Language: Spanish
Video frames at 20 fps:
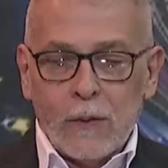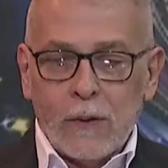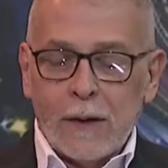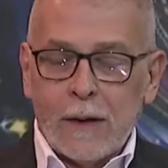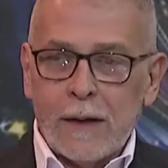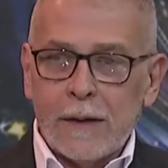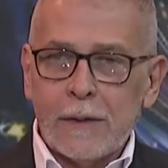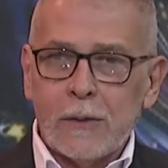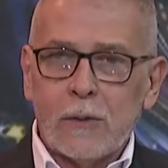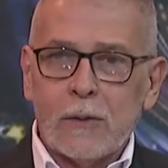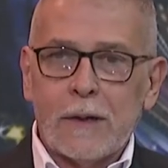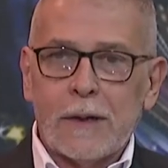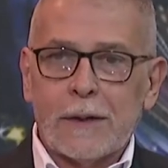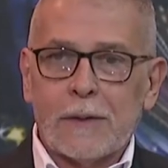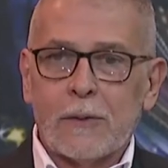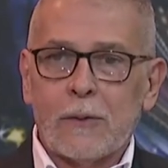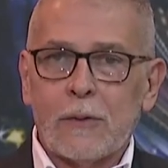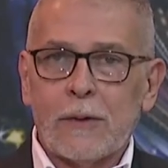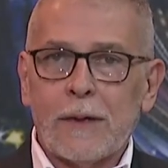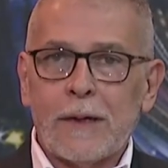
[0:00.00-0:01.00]
Jairo
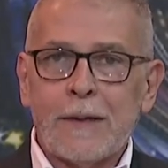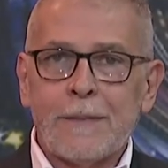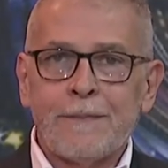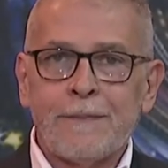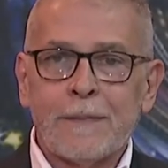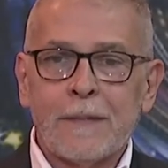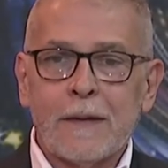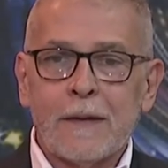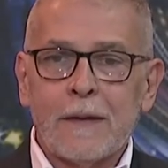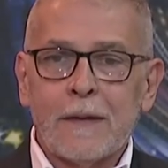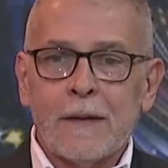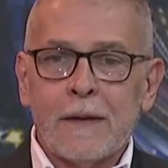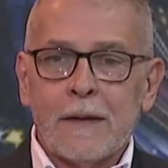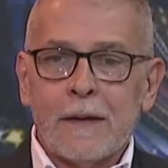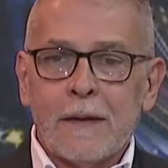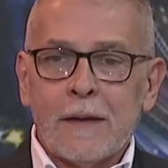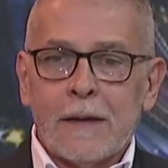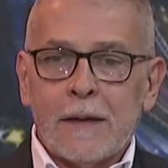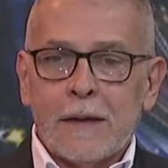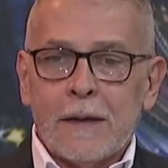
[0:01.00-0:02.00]
Cardona
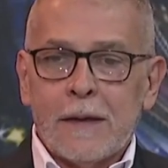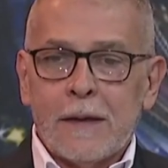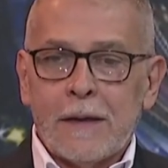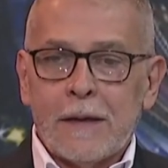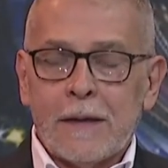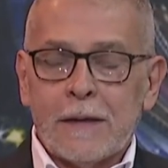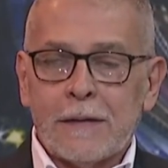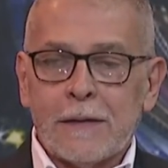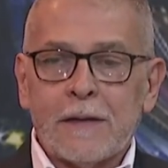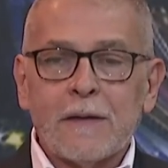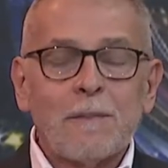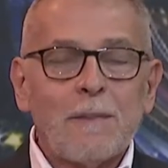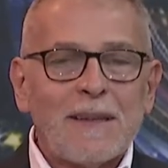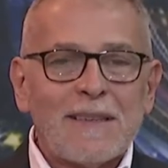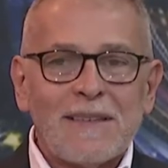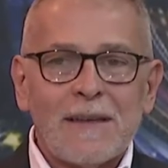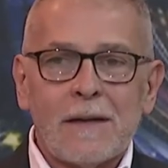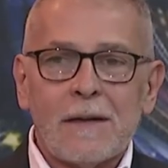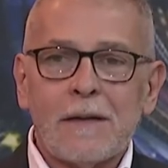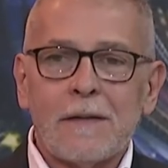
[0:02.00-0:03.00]
es
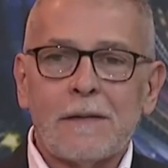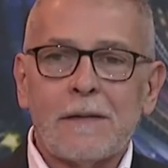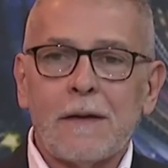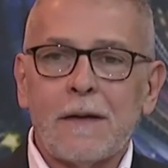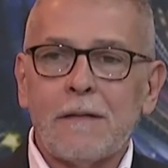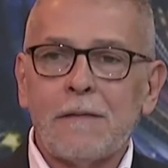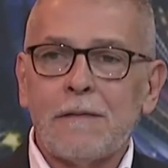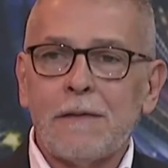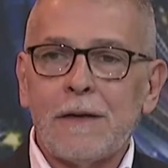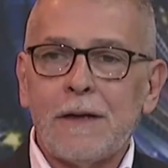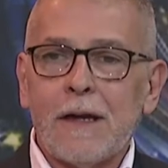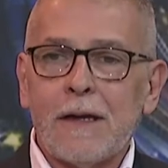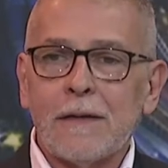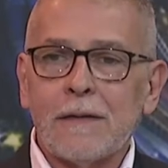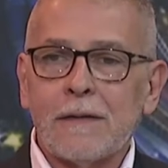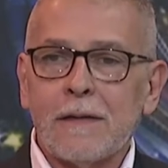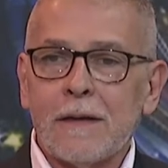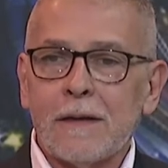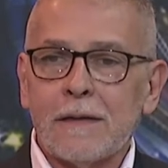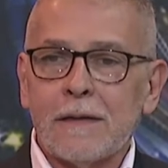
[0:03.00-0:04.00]
especialista en
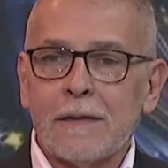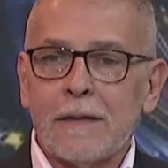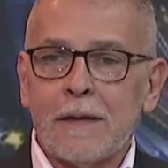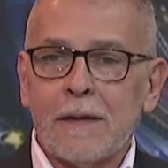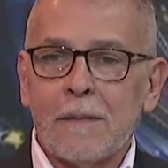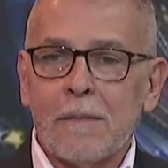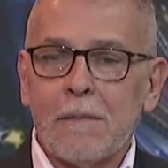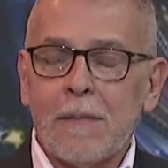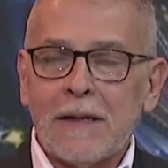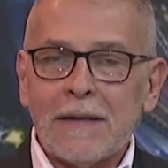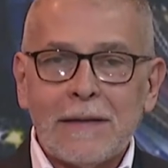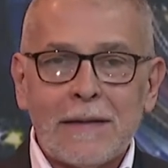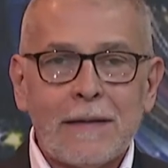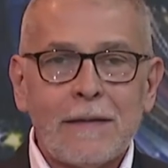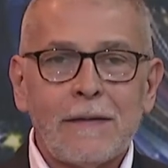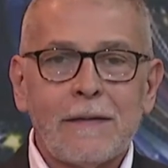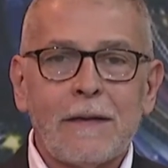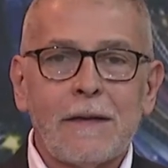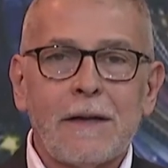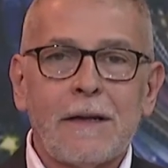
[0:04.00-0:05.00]
finanzas,
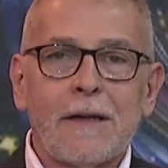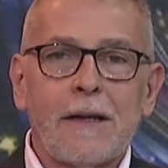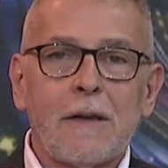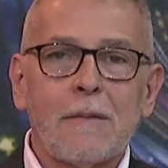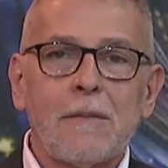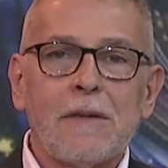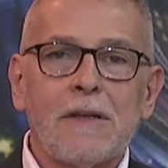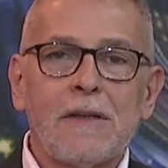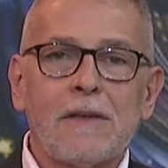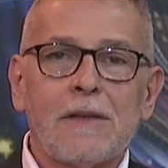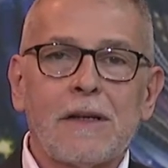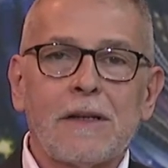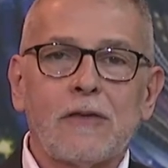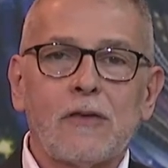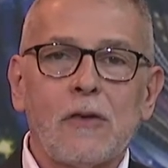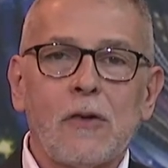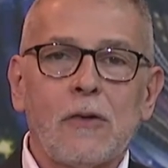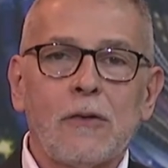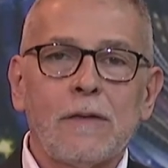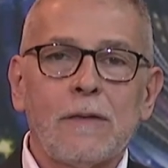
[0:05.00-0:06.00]
magíster en
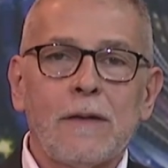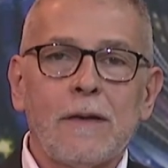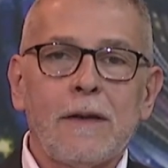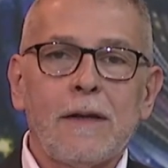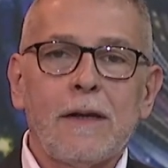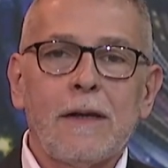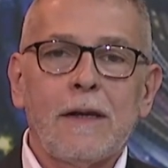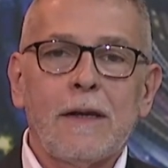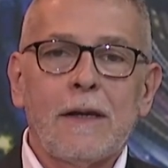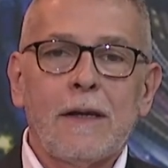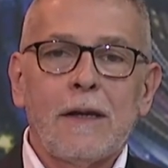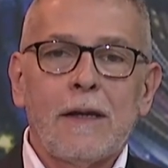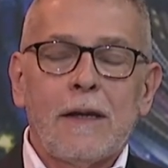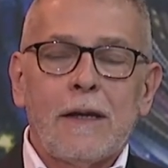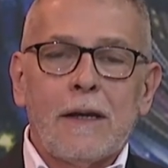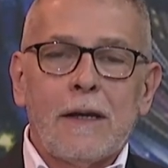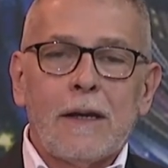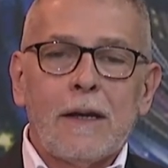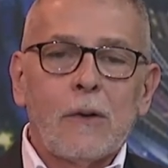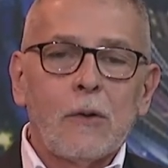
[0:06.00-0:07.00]
administración.
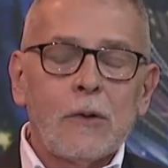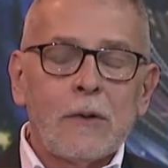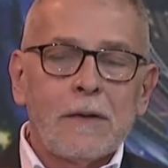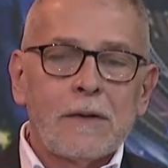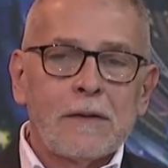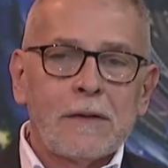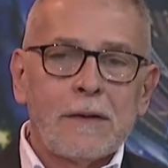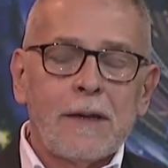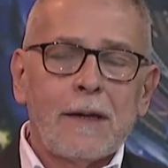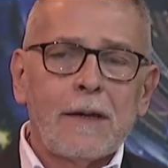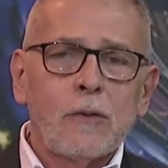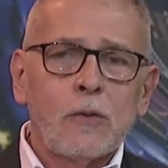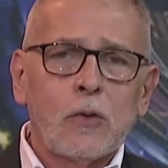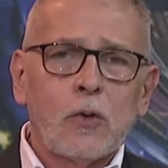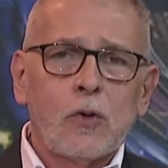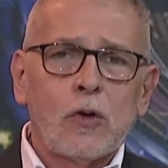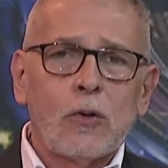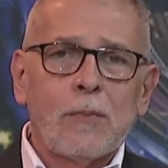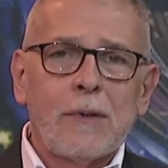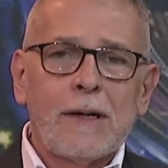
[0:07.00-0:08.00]
En la Universidad
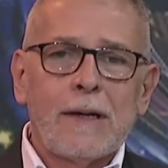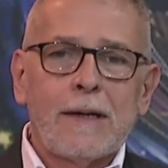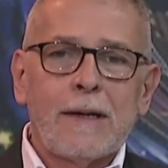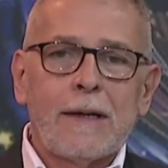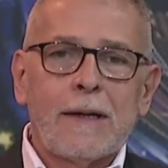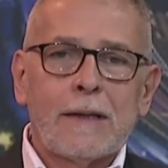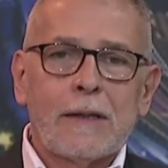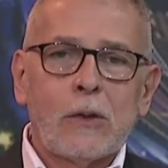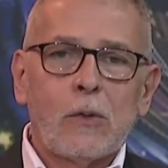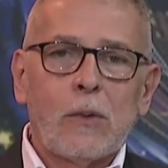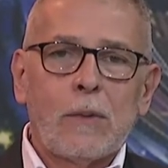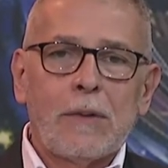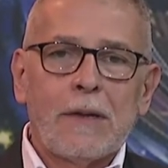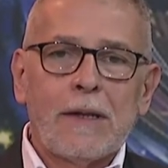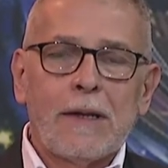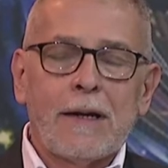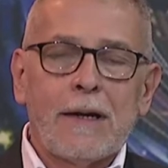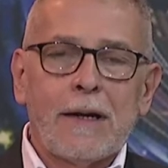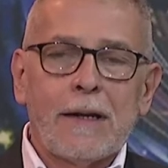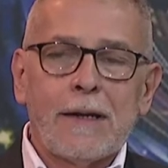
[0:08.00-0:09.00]
Autónoma
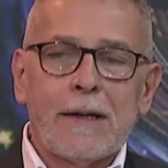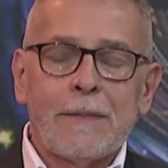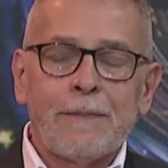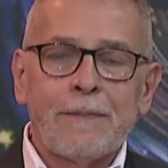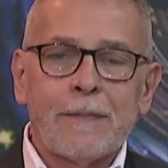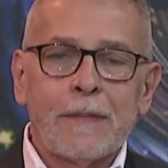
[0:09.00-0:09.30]
Latinoamericana